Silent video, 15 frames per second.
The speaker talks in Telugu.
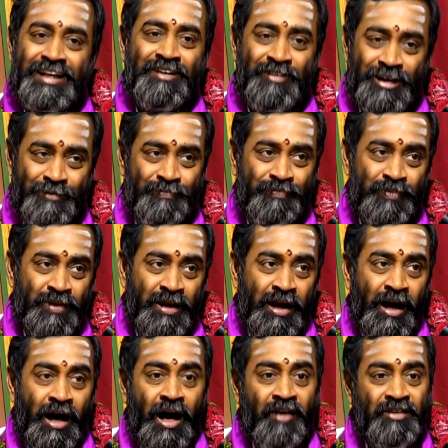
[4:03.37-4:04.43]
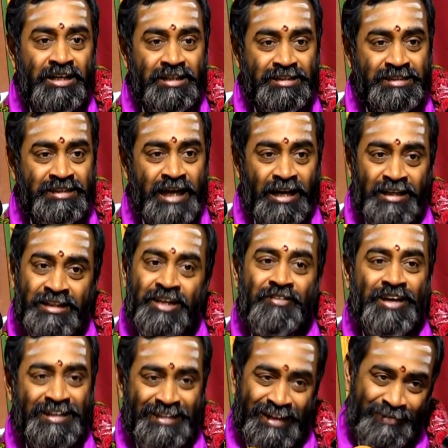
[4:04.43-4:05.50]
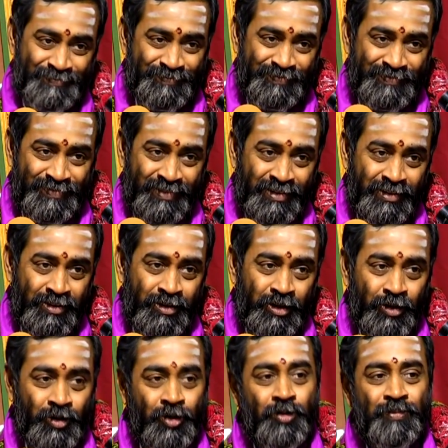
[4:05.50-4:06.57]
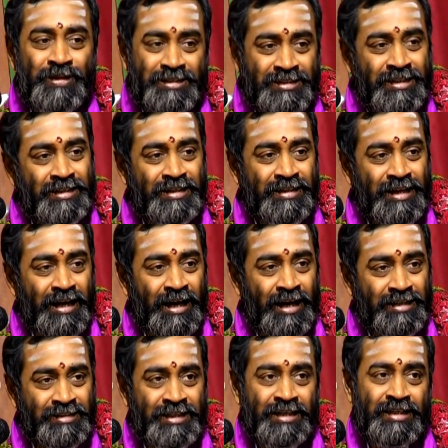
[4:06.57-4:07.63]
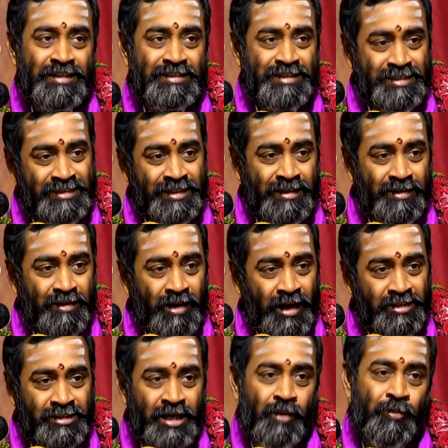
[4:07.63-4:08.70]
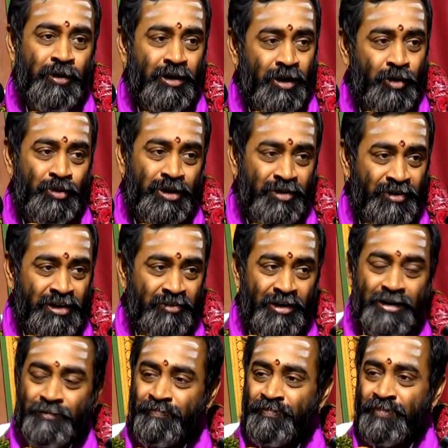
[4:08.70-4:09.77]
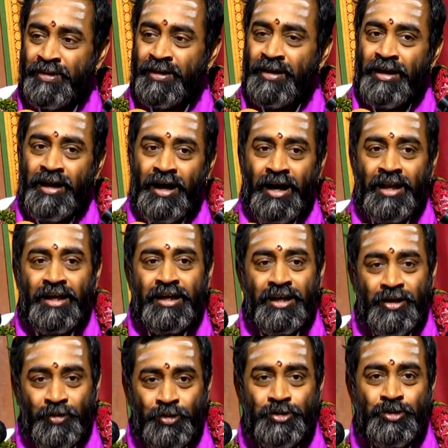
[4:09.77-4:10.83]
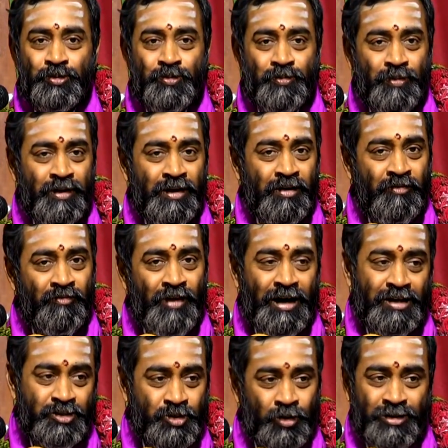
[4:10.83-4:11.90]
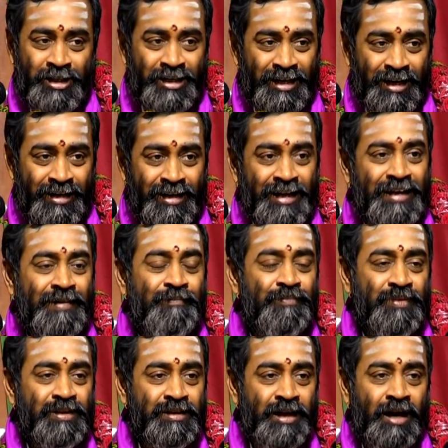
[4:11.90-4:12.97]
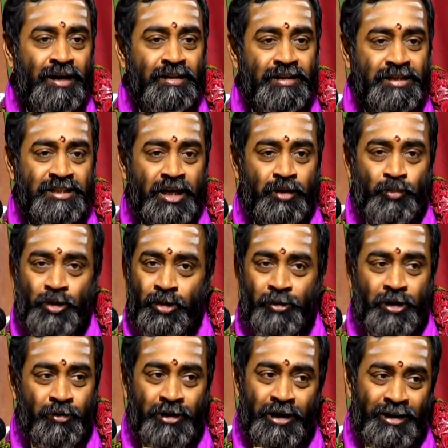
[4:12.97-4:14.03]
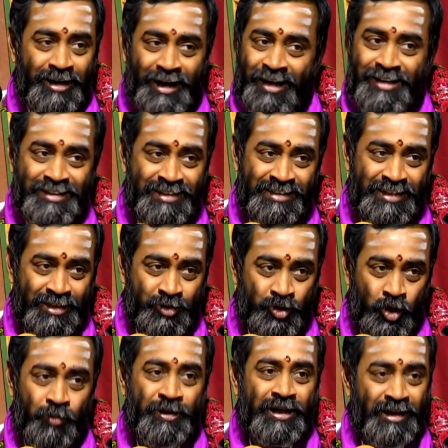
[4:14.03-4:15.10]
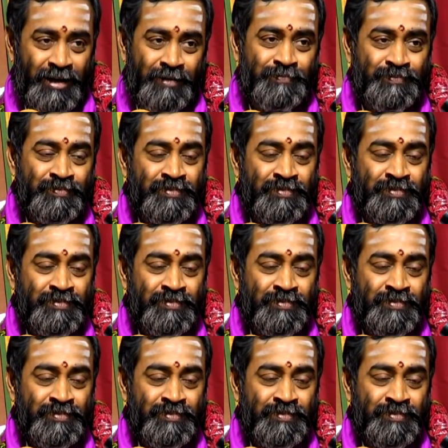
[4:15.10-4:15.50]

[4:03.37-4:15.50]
అడిగిన వారు ఆవిడ సాహితీవేత్త తెలుగులో మంచి అధ్యయనం చేసి అధ్యాపకులుగా ఉన్నటువంటి వారు అలాగే ఈరోజు వారి సోదరి అంటే నారాయణదాస్ గారు మునుమనువరాలు గానం చేశారు శోభన గారు